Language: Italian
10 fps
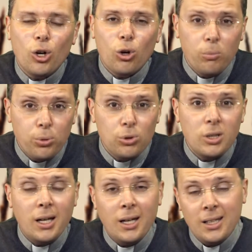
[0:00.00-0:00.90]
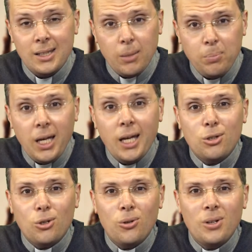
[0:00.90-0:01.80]
compiute da
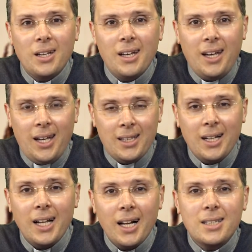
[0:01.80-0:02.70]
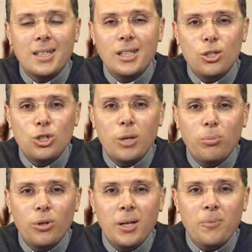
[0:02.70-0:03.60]
Pietro e dagli altri
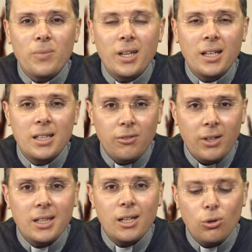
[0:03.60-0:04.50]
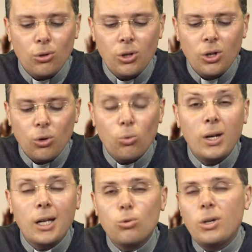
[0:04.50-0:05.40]
discepoli diventano
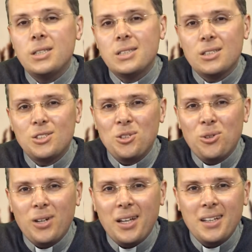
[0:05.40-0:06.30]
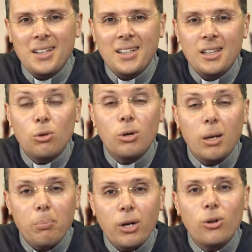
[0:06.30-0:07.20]
quell'attualizzazione di
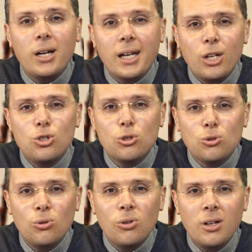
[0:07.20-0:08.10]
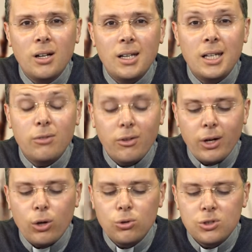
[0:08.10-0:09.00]
quella parola che Gesù gli
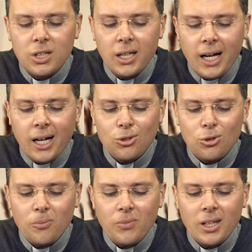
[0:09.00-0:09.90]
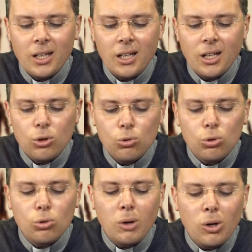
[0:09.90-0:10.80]
aveva consegnato.
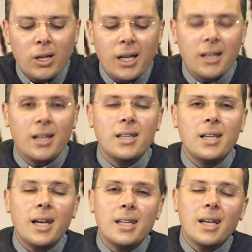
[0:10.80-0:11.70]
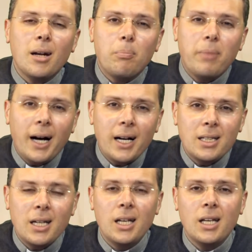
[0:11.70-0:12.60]
Tutto quello che chiederete al
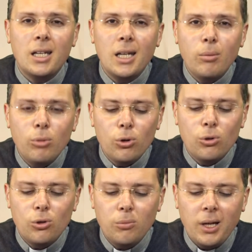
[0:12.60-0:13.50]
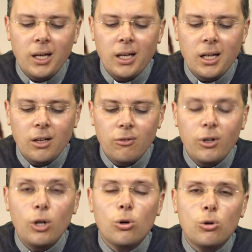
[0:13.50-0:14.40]
Padre nel mio nome
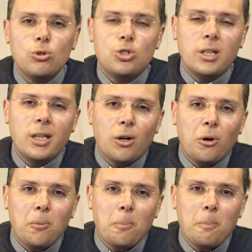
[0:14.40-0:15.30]
ve lo concederò.